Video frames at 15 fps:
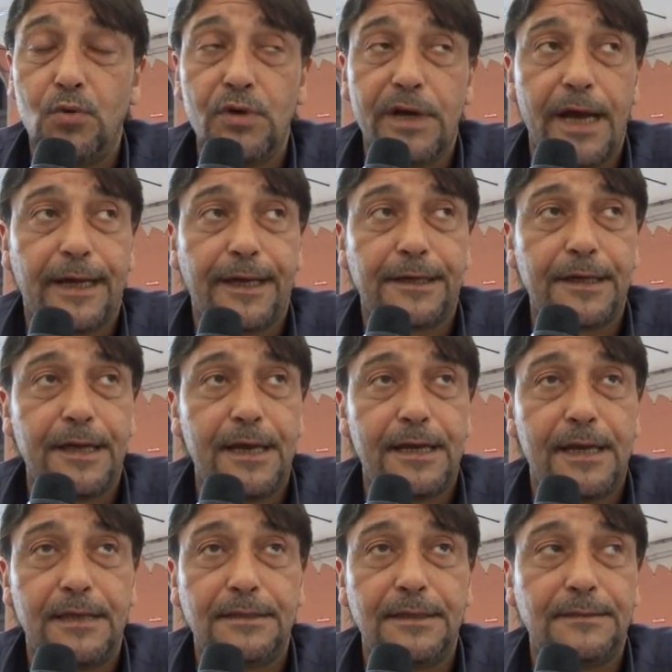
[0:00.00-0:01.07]
lunga
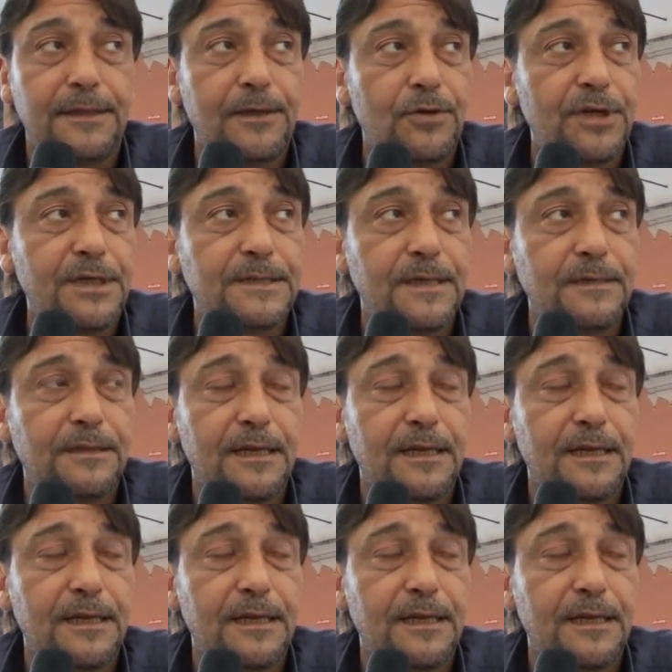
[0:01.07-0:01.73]
carriera di terrorista